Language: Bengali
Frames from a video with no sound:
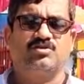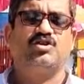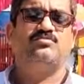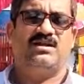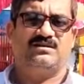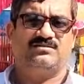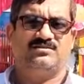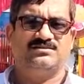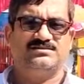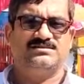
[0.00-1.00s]
অসম্মান
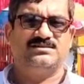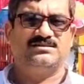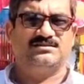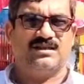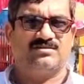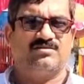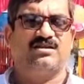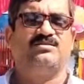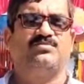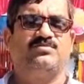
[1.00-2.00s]
করা হয়েছে সারা
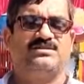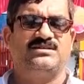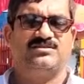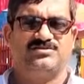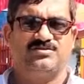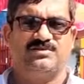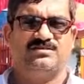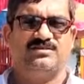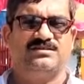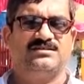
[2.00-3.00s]
কল্যাণপুরবাসীকে
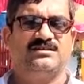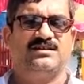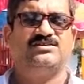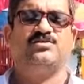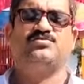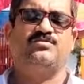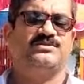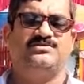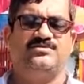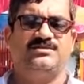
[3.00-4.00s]
অসম্মান করেছে এইসব
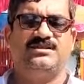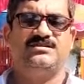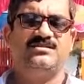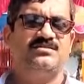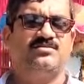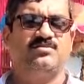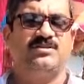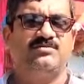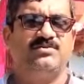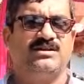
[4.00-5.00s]
সমাজদ্রোহীদের
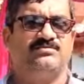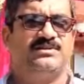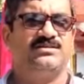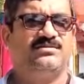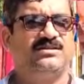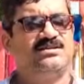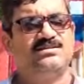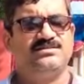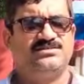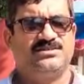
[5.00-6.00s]
অবিলম্বে গ্রেপ্তার করে
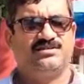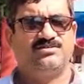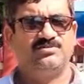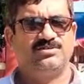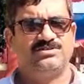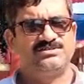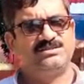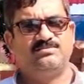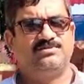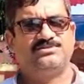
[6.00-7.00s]
দৃষ্টান্তমূলক
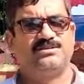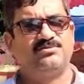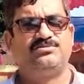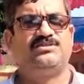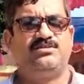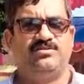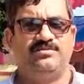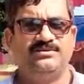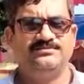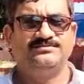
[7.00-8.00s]
শাস্তির ব্যবস্থা করতেই
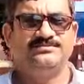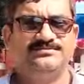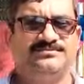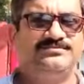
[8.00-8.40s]
হবে ঠিক